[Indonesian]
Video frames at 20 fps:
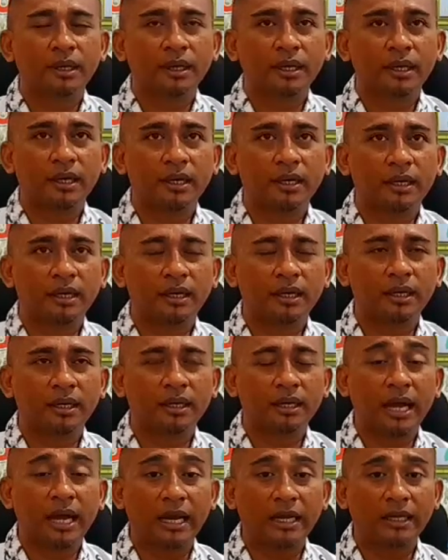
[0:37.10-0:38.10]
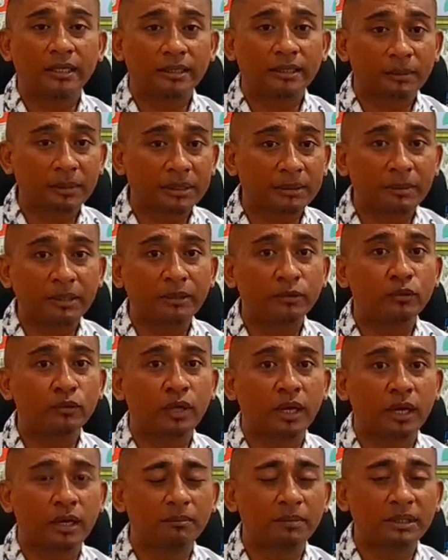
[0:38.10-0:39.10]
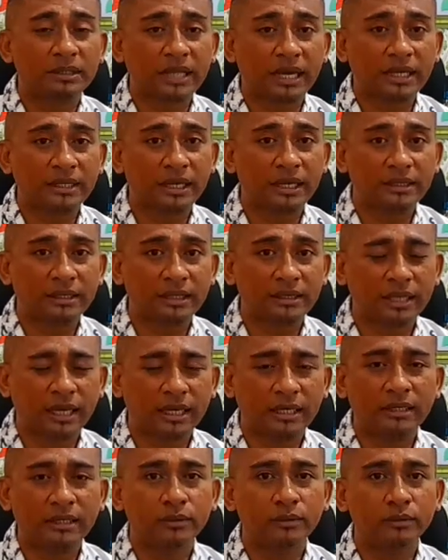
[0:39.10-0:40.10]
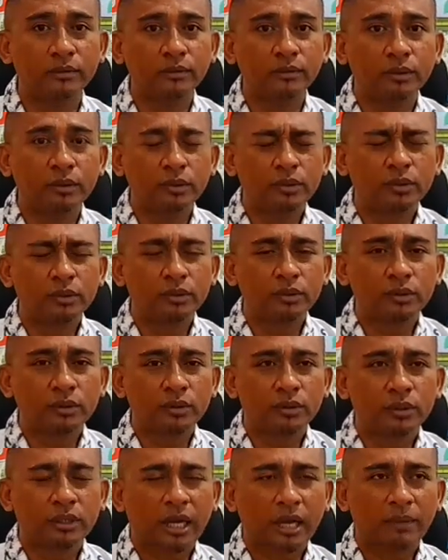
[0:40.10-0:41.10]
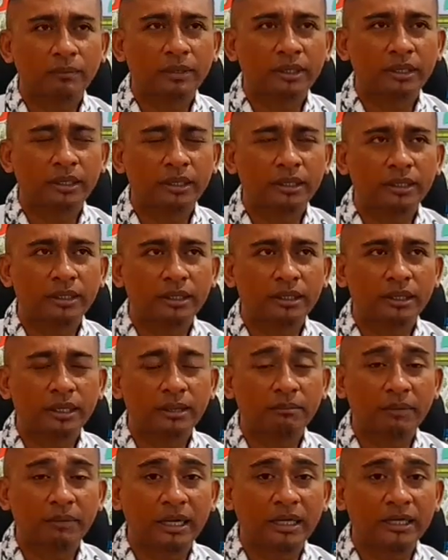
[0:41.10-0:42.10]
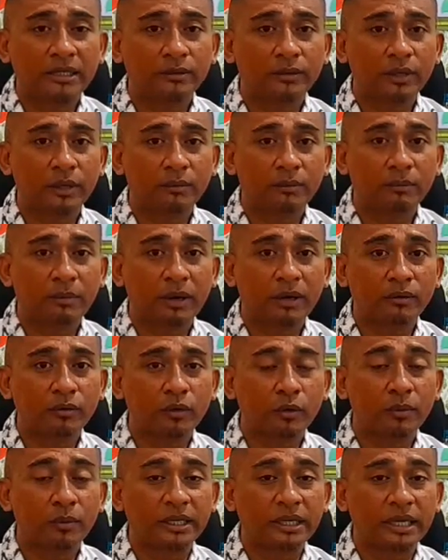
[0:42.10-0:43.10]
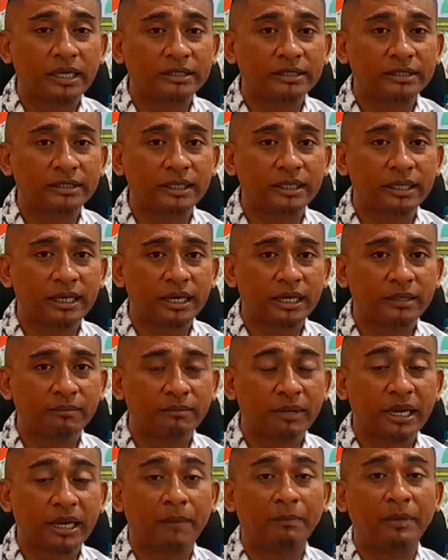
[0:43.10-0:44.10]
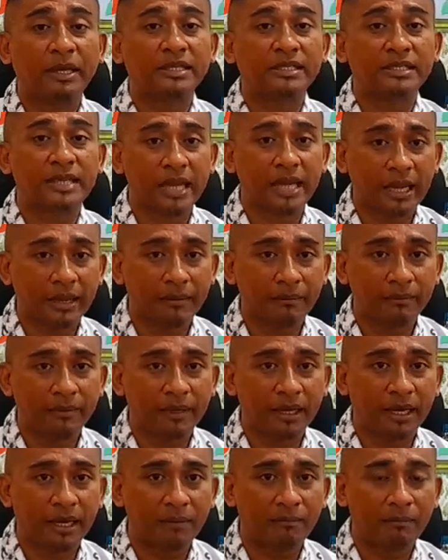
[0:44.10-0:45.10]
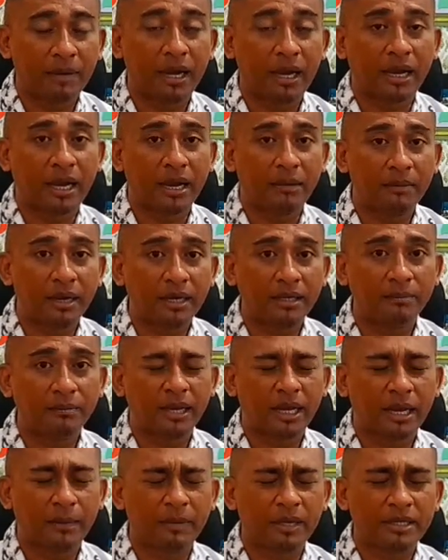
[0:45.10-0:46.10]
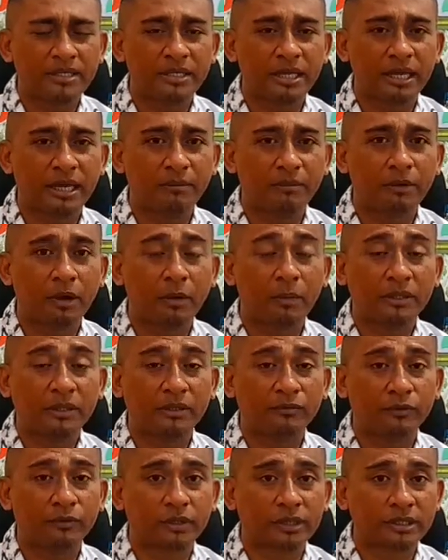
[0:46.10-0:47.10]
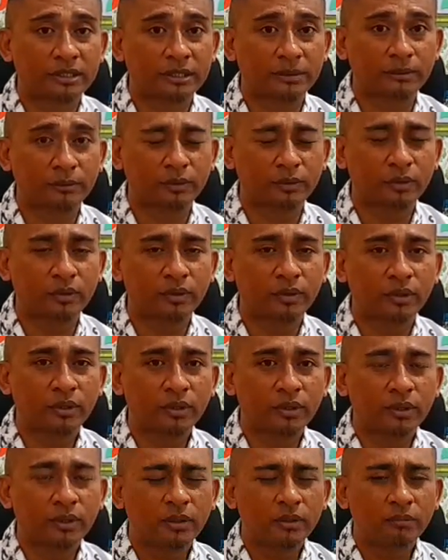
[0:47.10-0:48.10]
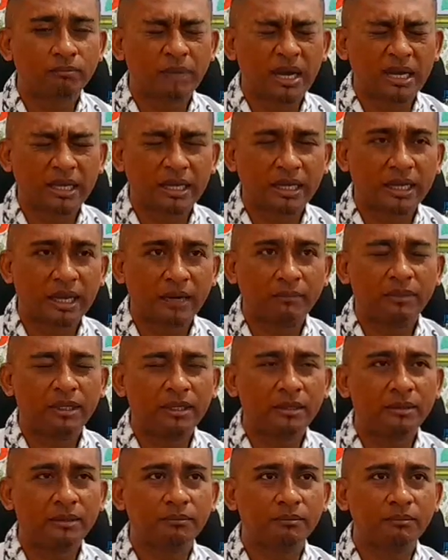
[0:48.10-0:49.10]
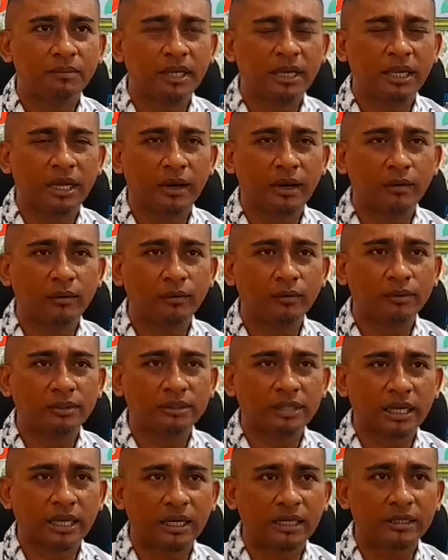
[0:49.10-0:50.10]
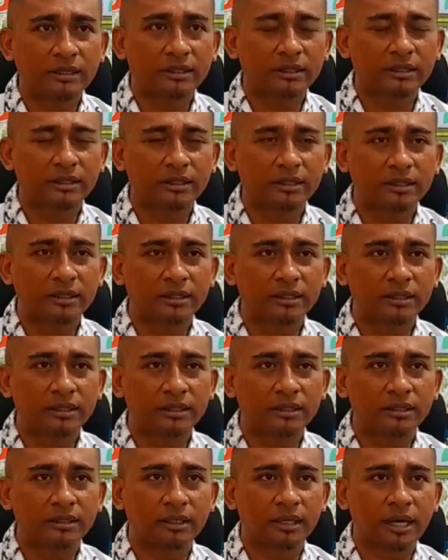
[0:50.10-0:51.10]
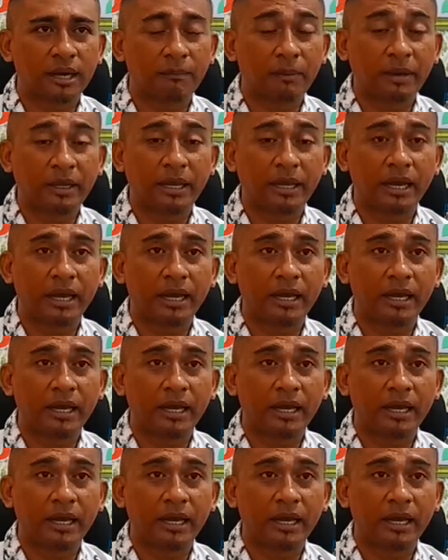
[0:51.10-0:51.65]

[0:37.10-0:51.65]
Eh, dan teman-teman juga bertanya tentang itu. Kami kembali juga membangun komunikasi dengan BKPSDM ya, Pak Kaban BKPSDM Kabupaten Flores Timur. Bagi kami beliau sangat eh, apa ya